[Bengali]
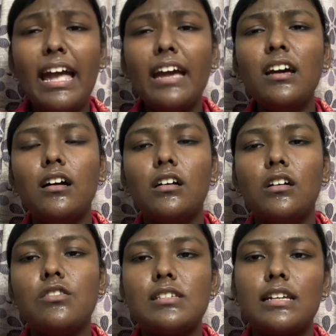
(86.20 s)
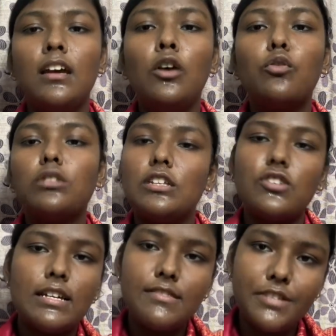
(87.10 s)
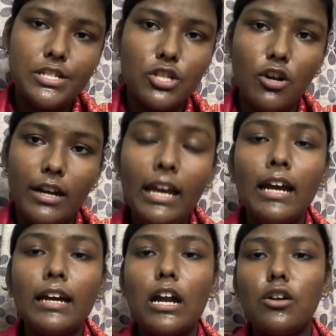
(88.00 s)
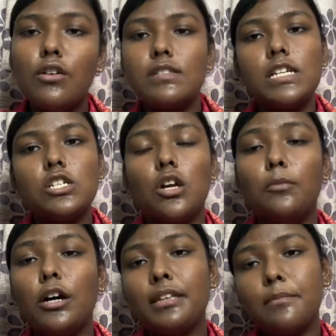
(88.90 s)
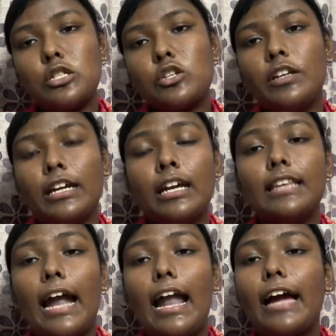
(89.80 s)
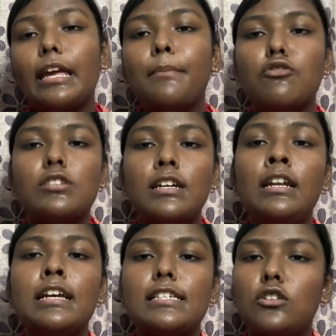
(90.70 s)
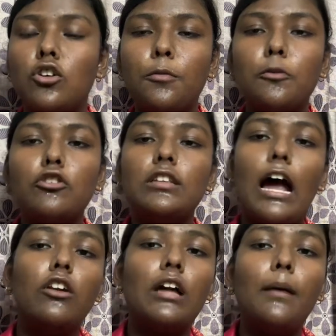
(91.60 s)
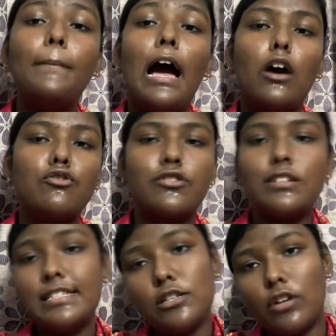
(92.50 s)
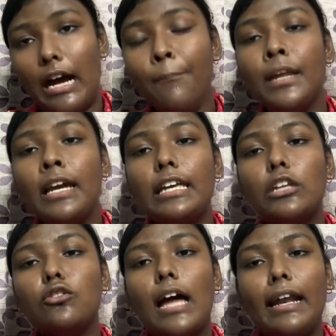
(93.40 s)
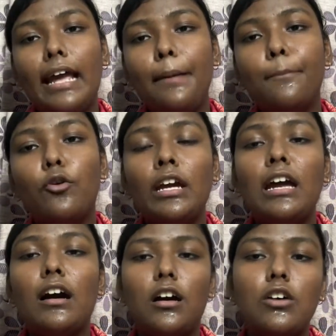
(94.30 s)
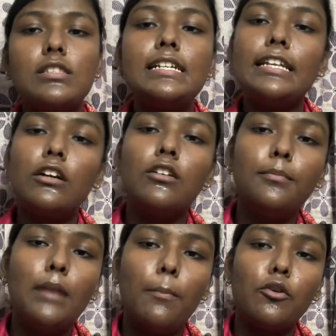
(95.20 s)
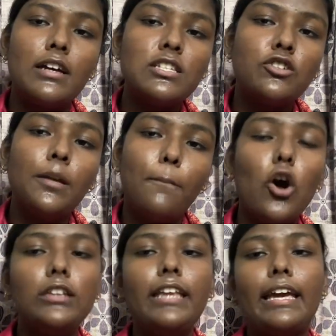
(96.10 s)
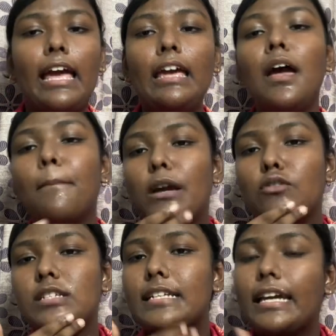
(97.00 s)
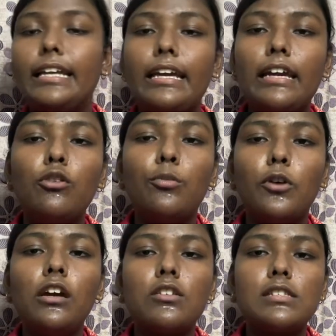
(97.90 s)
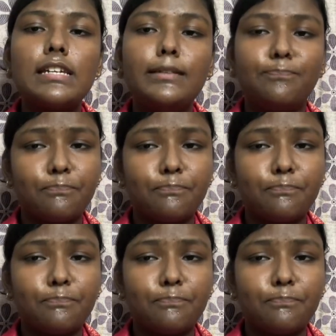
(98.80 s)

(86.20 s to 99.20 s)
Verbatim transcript: এক হচ্ছে উত্তেজনার সৃষ্টি করে কারণ হচ্ছে সমকামিতা বিষয় নিয়ে তার আগে মানুষের সেরকম কোনো ধারণা বা আকর্ষণ ছিল না কিন্তু তার এই বই হচ্ছে প্রকাশনীর পর থেকেই মানুষ এটাকে নিয়ে খুবই হচ্ছে